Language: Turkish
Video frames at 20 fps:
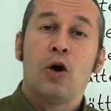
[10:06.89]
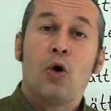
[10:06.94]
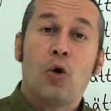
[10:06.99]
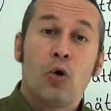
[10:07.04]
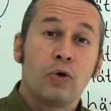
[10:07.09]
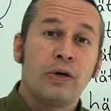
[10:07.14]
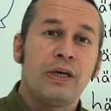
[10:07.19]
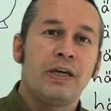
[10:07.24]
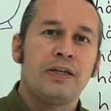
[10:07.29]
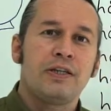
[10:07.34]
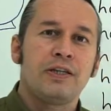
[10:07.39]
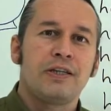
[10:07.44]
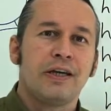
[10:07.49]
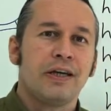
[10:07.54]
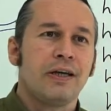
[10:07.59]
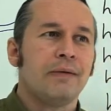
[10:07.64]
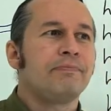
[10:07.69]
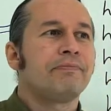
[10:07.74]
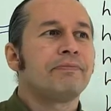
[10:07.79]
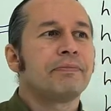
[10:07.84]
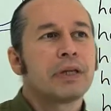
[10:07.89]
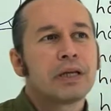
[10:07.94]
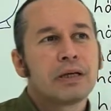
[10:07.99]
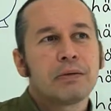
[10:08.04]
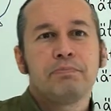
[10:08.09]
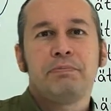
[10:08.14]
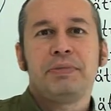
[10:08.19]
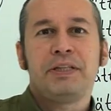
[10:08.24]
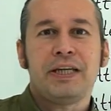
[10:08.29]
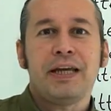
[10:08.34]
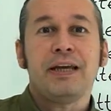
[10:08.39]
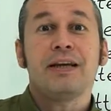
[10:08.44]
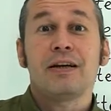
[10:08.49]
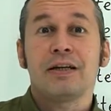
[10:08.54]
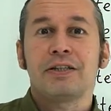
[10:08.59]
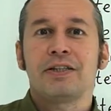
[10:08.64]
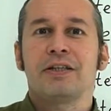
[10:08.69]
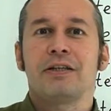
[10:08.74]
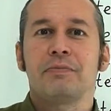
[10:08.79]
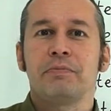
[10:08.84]
O kişi bir şeyi
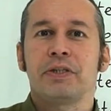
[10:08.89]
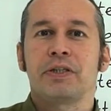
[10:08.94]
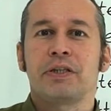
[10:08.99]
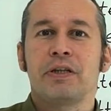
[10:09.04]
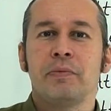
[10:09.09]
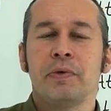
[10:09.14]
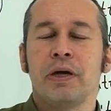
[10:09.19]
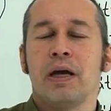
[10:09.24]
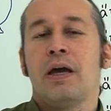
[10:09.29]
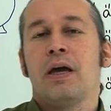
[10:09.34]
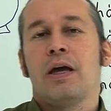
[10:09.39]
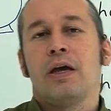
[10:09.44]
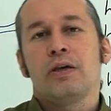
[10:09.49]
kaçırmış değil mi?